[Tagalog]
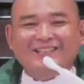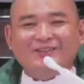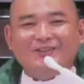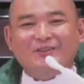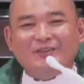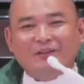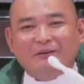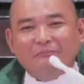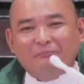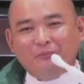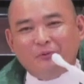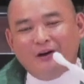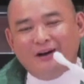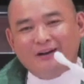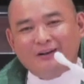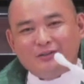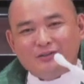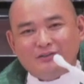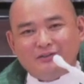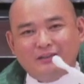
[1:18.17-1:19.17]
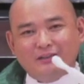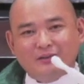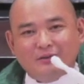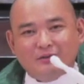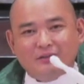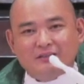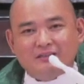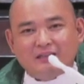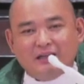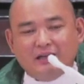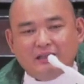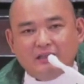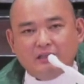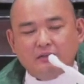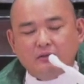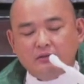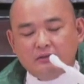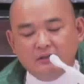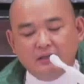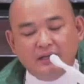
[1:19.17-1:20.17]
so yan po ang gusto ni Lord sa
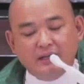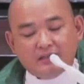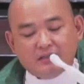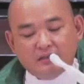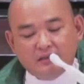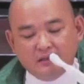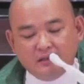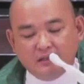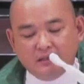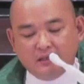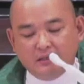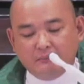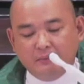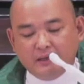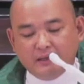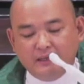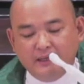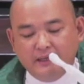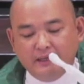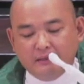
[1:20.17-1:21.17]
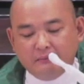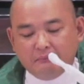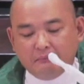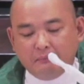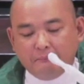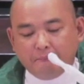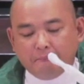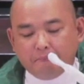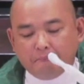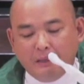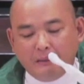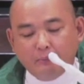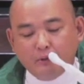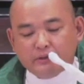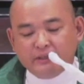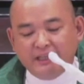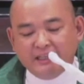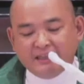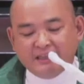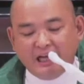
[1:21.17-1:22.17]
atin, good listener, maging
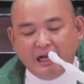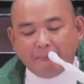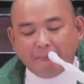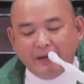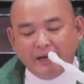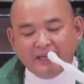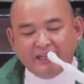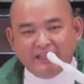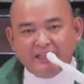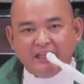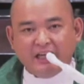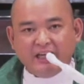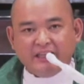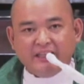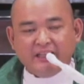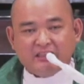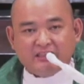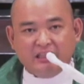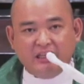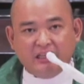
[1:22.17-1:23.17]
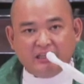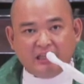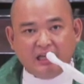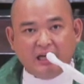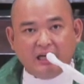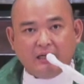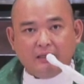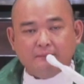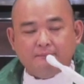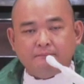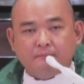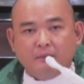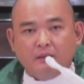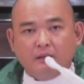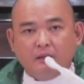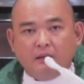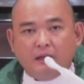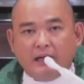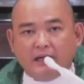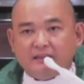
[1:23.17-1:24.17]
mabuting tagapakinig ng kanyang salita
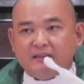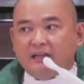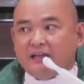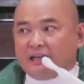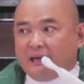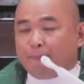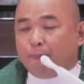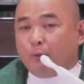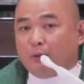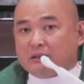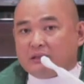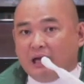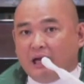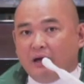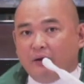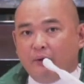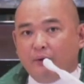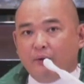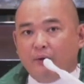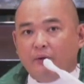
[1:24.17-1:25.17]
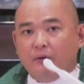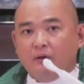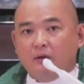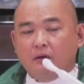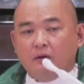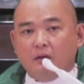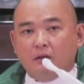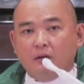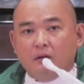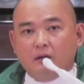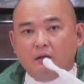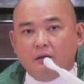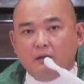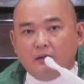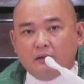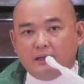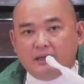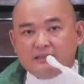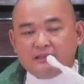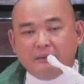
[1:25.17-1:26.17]
at ng kapwa-tao.
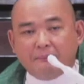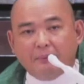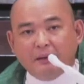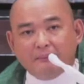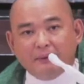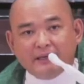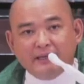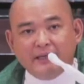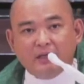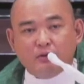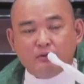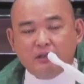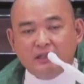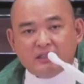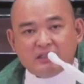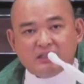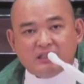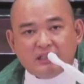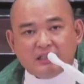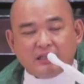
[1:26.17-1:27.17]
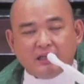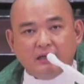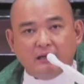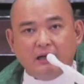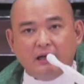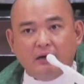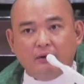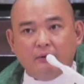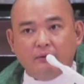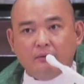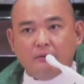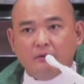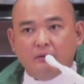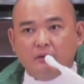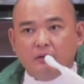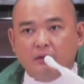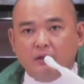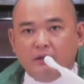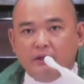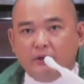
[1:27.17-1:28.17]
Kasi pag maging good listener ka daw,
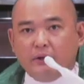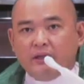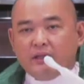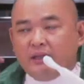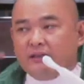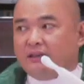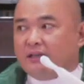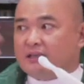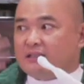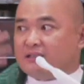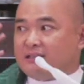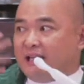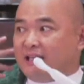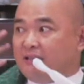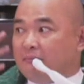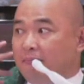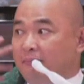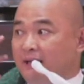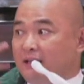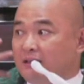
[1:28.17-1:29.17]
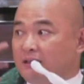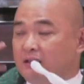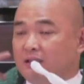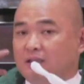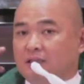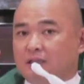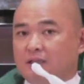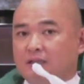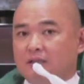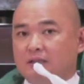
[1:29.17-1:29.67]
you can understand better.